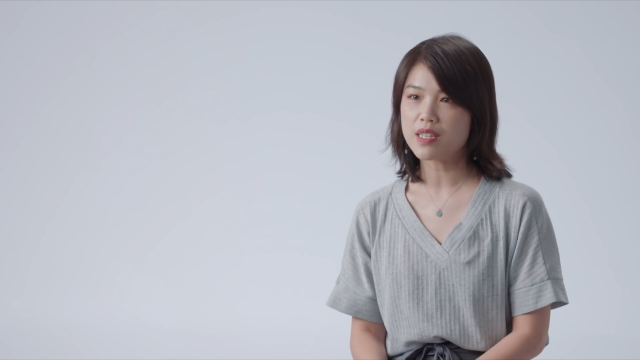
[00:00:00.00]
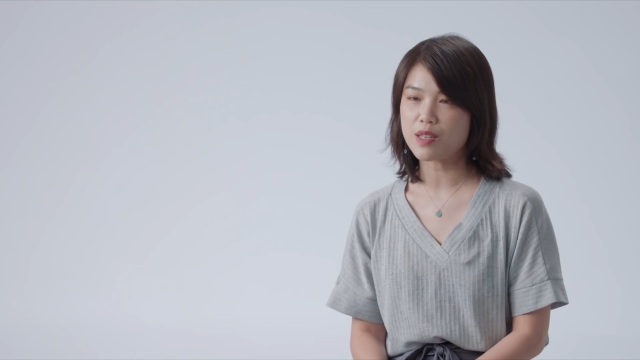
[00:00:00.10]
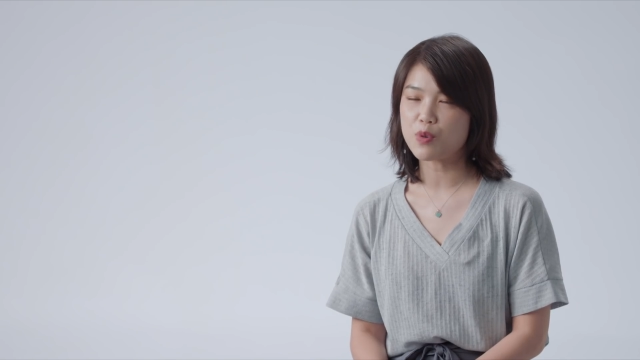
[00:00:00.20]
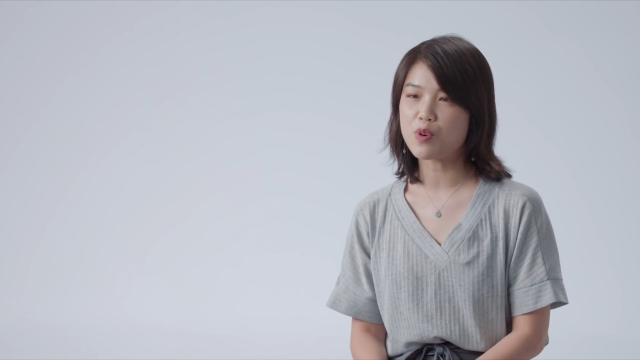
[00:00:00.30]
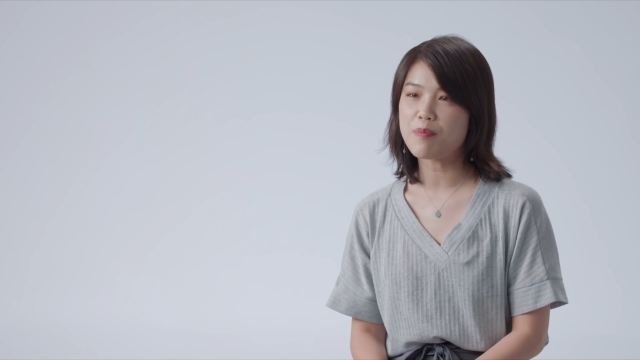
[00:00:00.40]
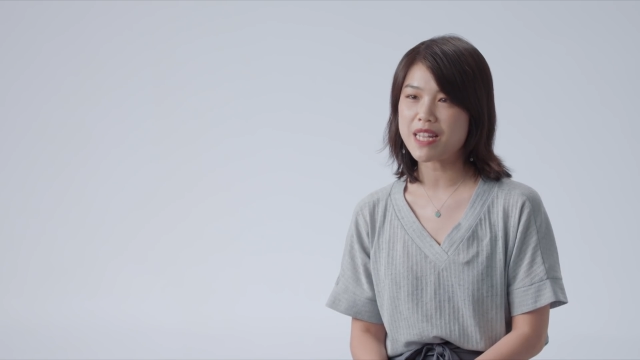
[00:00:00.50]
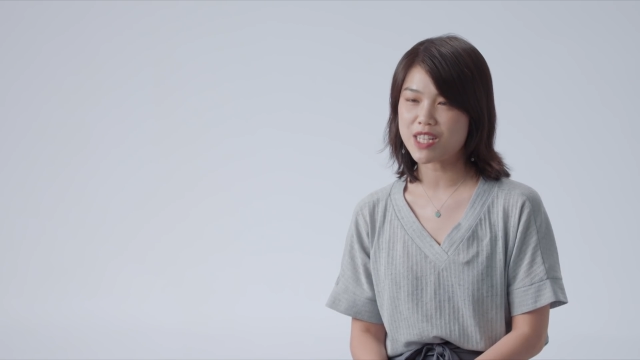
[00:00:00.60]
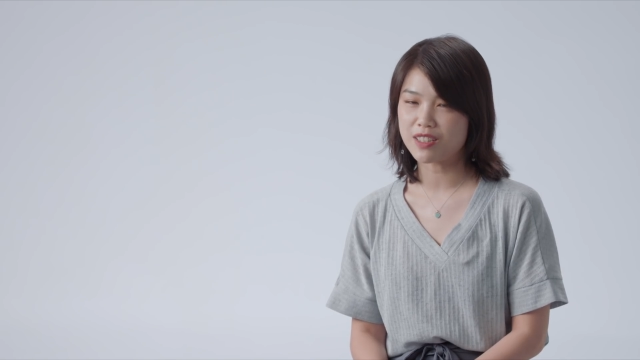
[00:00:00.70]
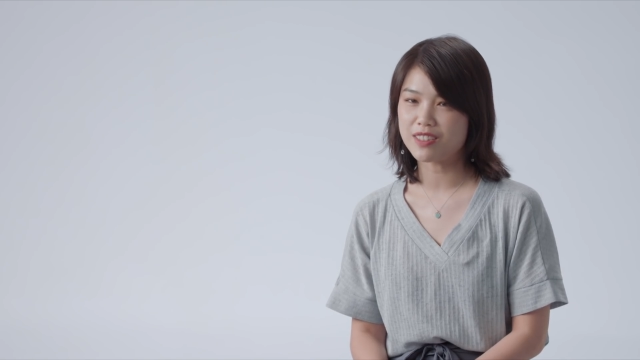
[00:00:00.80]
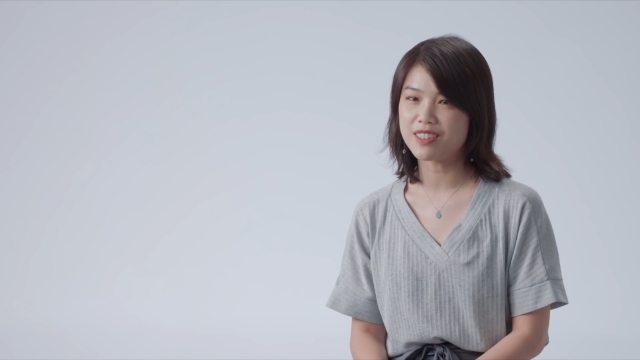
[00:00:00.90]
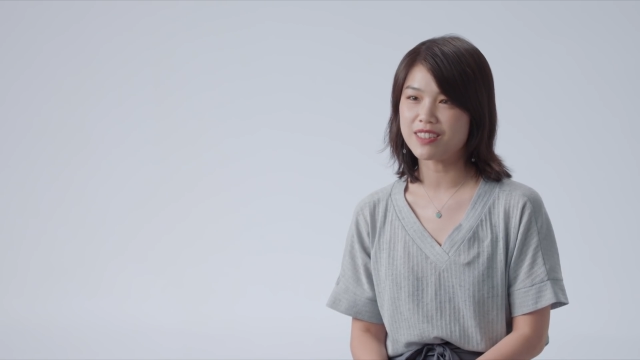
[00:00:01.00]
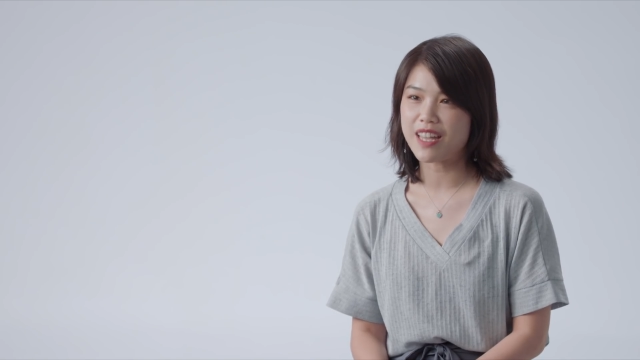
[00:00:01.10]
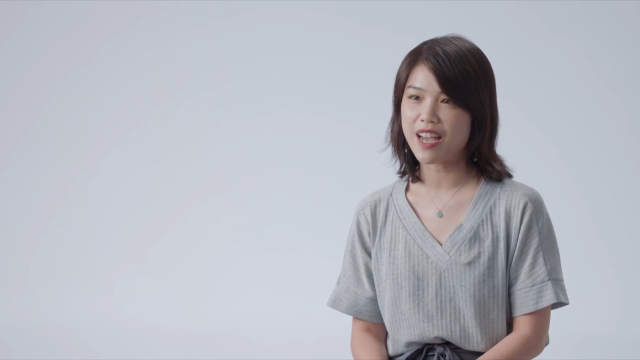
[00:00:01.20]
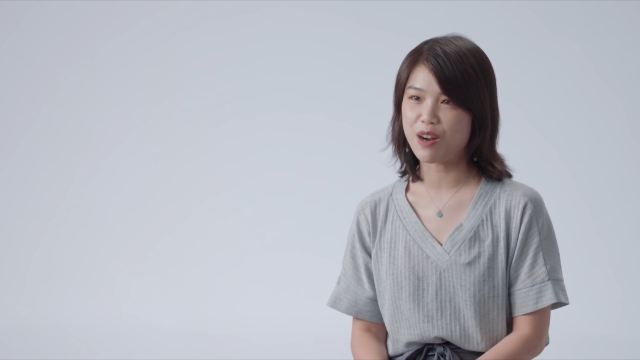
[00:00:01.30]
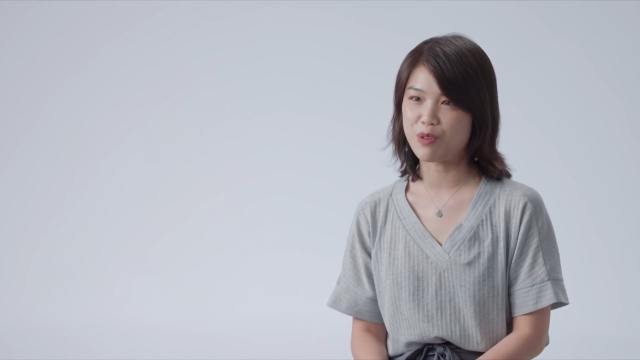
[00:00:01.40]
经过漫长的等
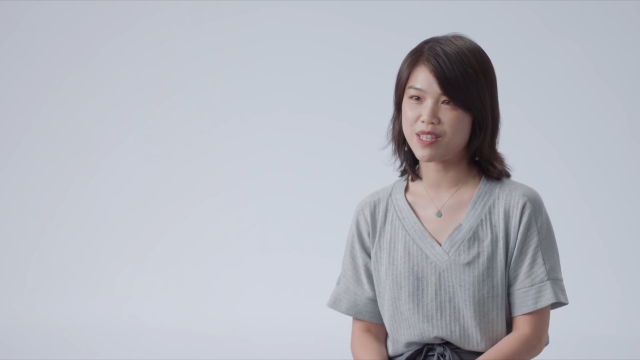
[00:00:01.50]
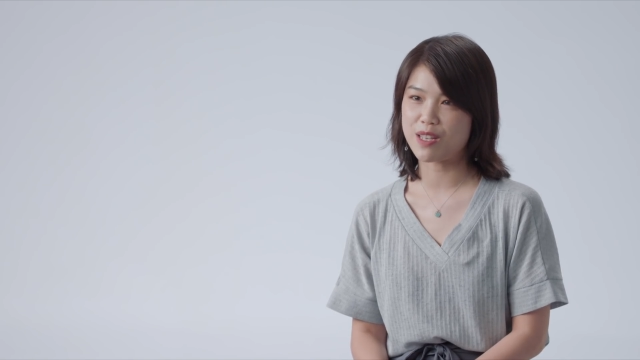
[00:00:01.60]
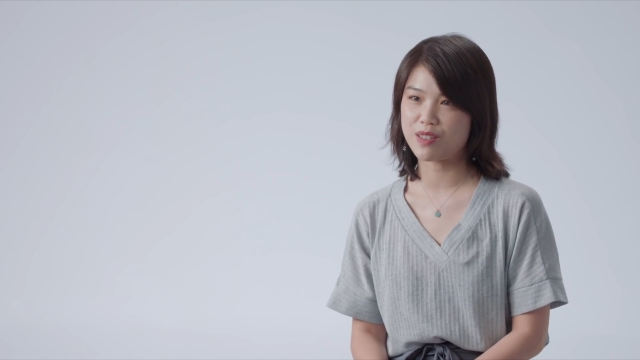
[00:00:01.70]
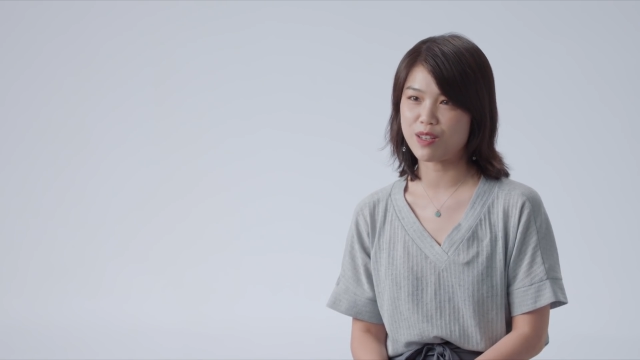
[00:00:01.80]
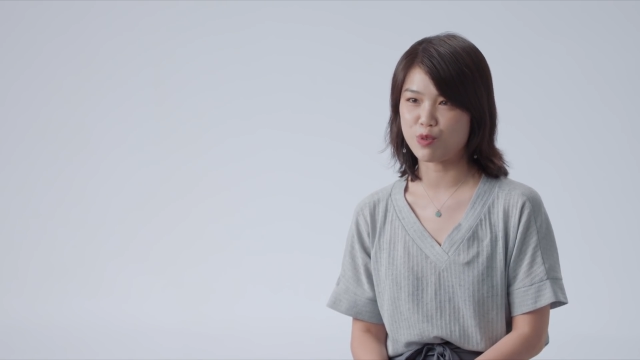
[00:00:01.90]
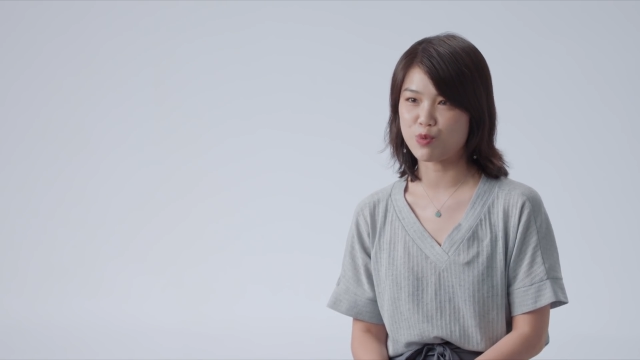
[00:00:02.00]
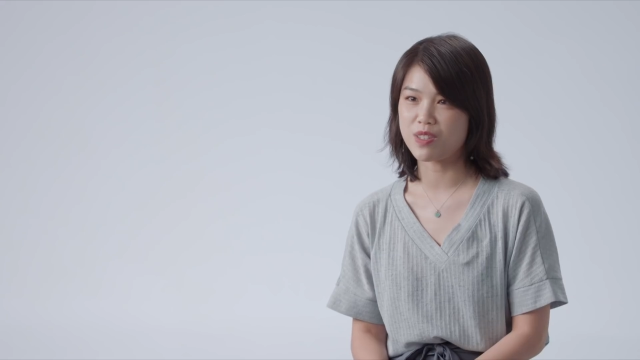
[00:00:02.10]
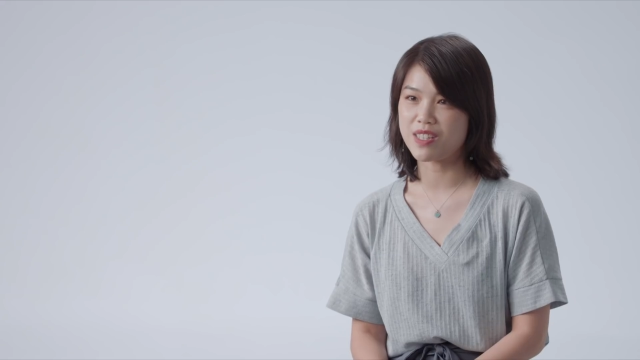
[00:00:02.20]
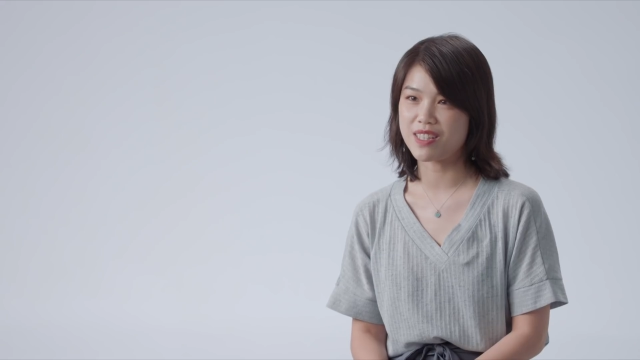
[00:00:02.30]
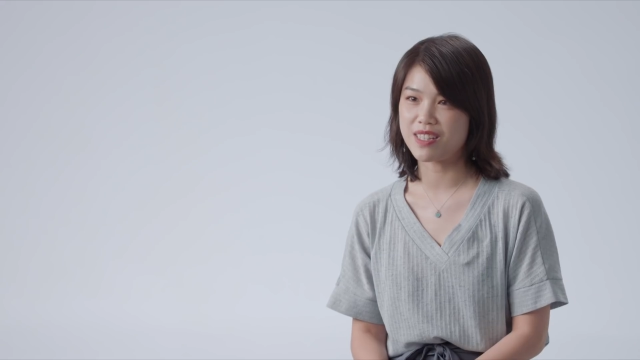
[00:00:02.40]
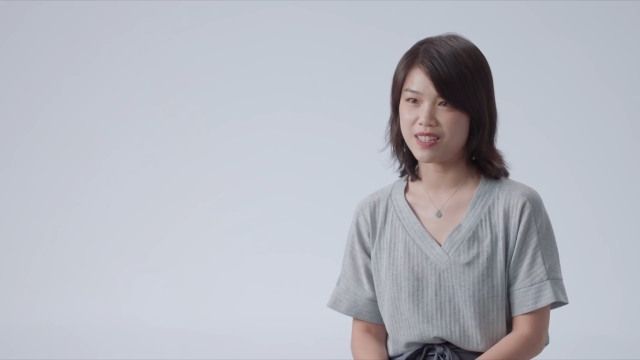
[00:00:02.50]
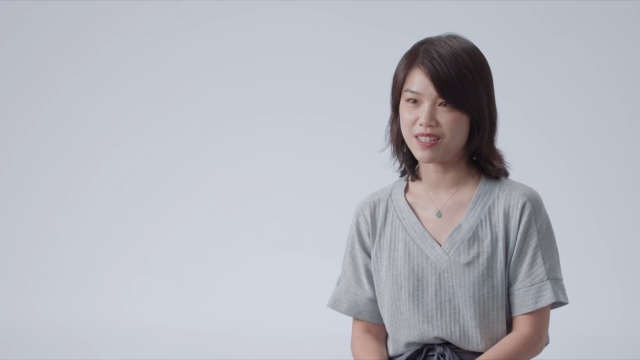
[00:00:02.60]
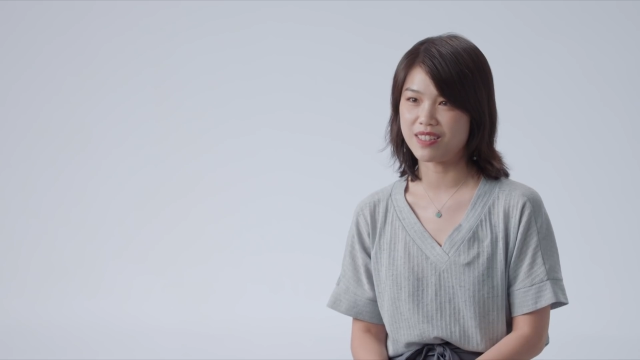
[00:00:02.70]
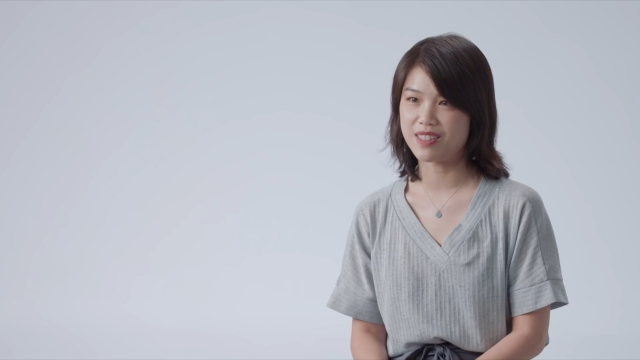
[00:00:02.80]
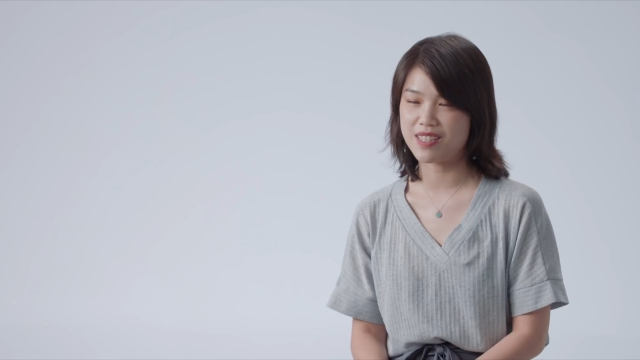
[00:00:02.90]
待，然后再告诉你一
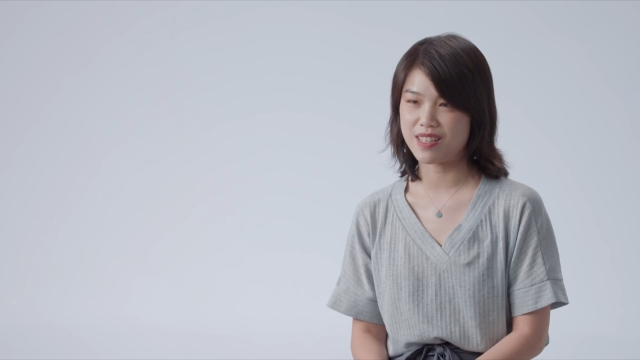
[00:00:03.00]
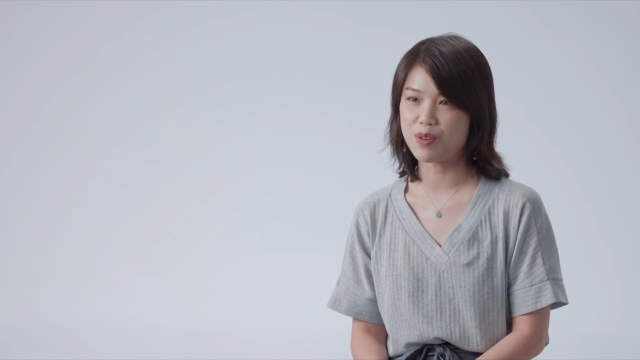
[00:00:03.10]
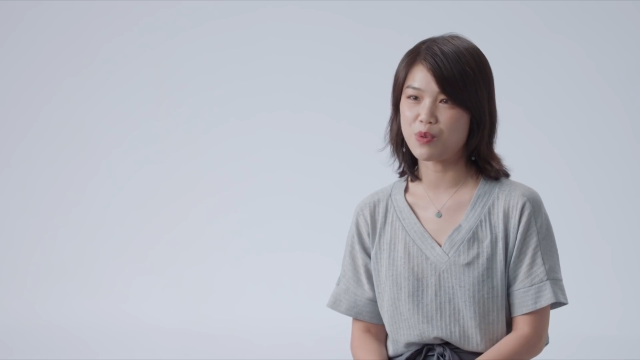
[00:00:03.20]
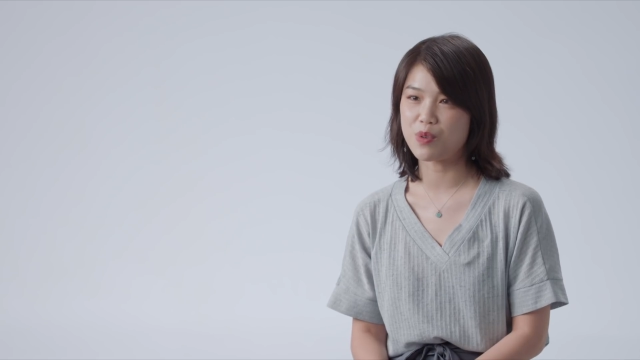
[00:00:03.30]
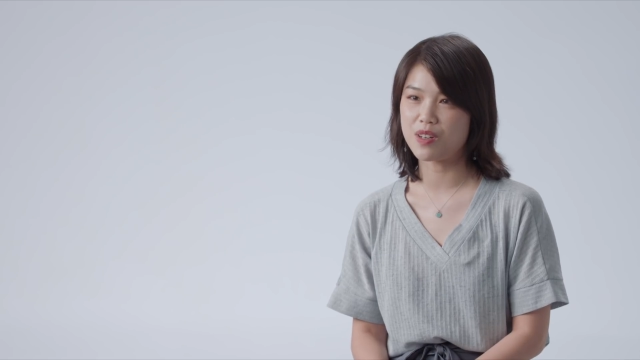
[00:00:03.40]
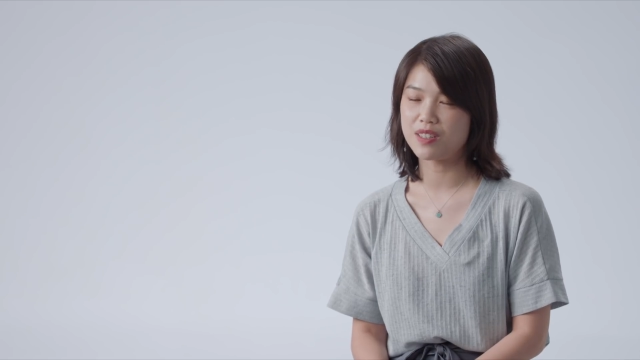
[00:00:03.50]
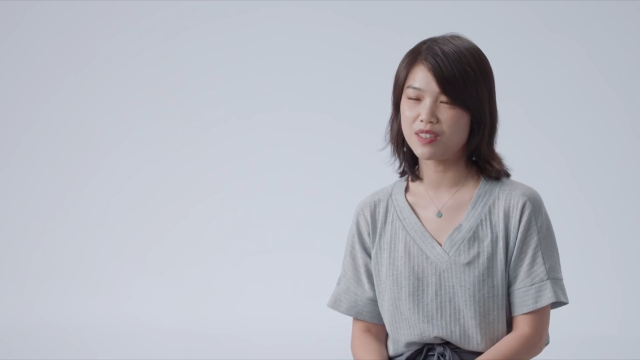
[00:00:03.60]
个结果。